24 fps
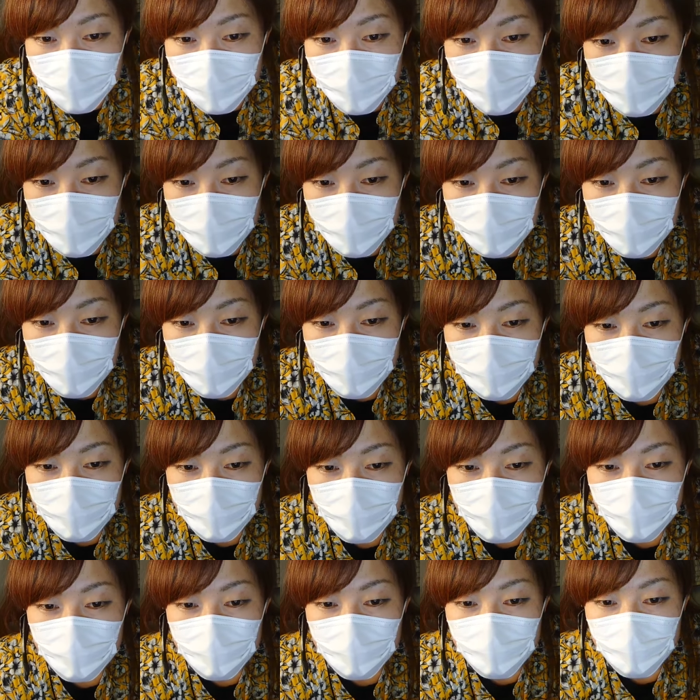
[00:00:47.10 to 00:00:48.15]
久江さ
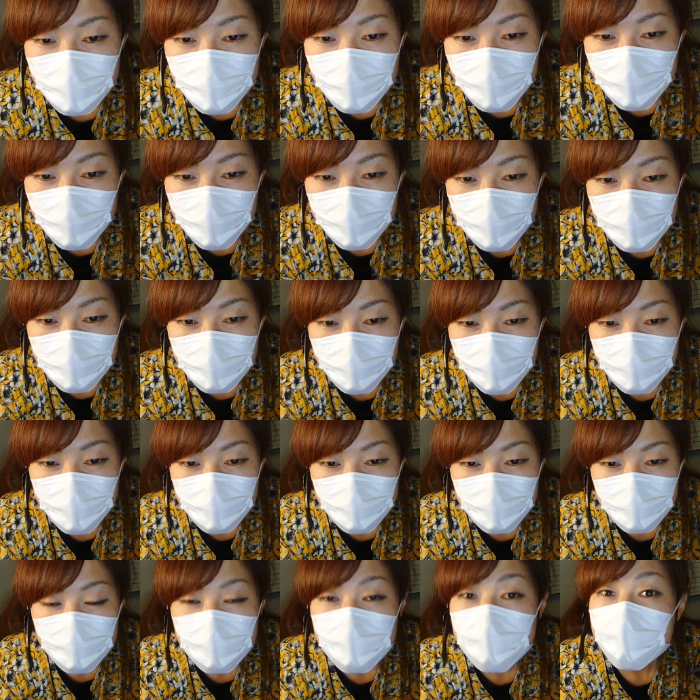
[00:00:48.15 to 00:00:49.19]
ん、岡沢さ
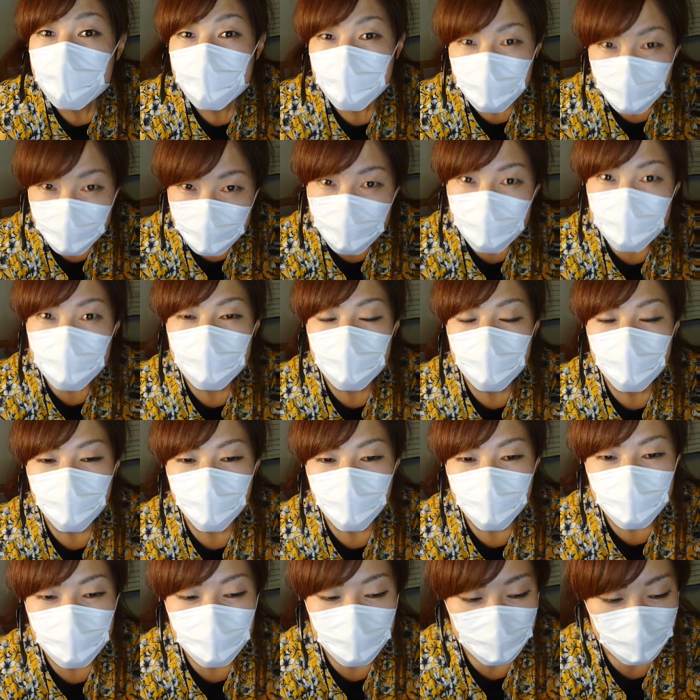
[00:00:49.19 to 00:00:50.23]
ん、ありがとうござい
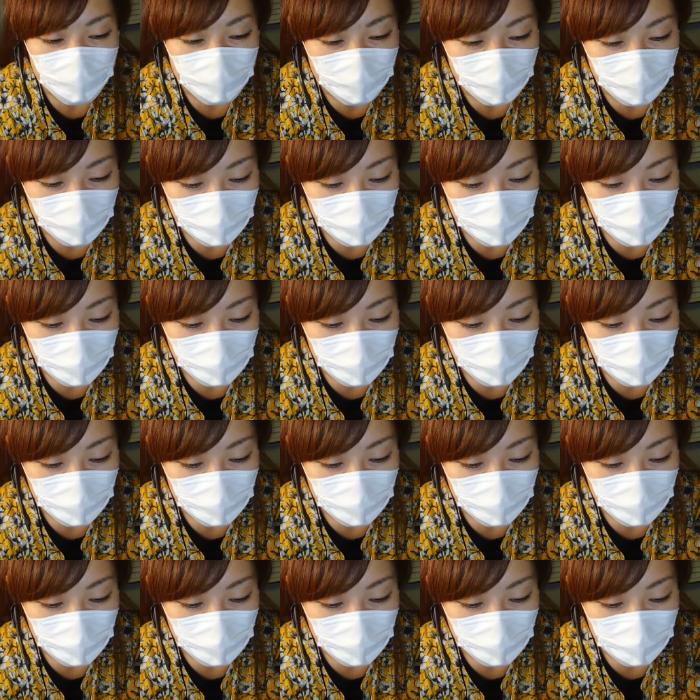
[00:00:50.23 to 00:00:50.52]
ます。